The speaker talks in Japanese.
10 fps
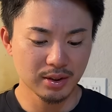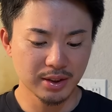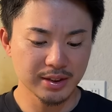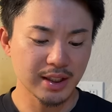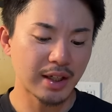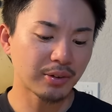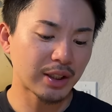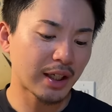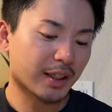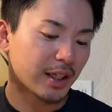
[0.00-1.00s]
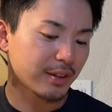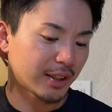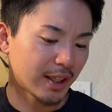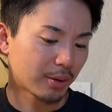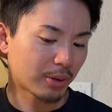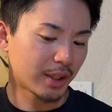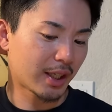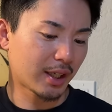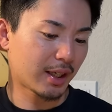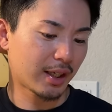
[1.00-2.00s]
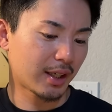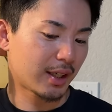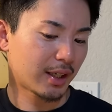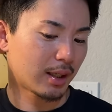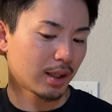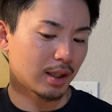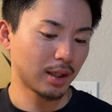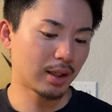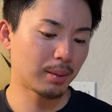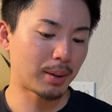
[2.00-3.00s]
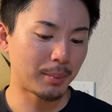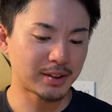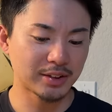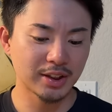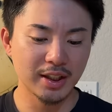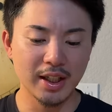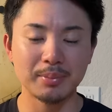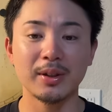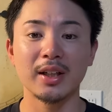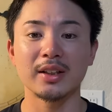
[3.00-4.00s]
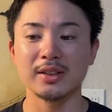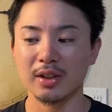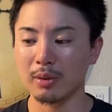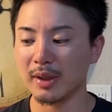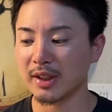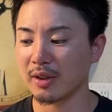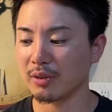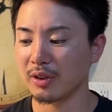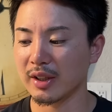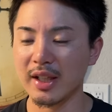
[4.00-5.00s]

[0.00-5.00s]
で、最後7回裏ね、これね、えー、まあめちゃくちゃでかいプレーだったんですけど、まあ先ほどね、